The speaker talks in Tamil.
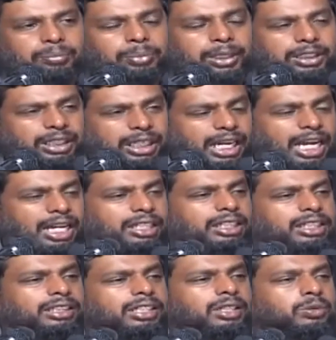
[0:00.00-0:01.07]
பெண்களாக
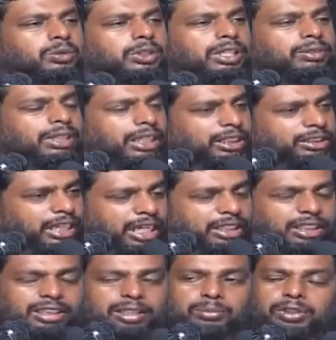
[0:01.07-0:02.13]
இருக்கக்கூடியவர்கள்
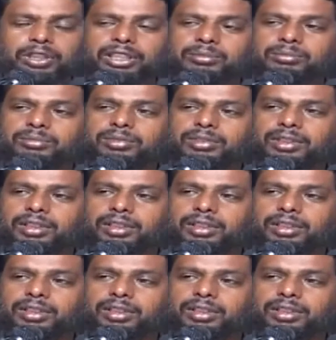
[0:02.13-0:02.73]
சாதிக்க முடியும்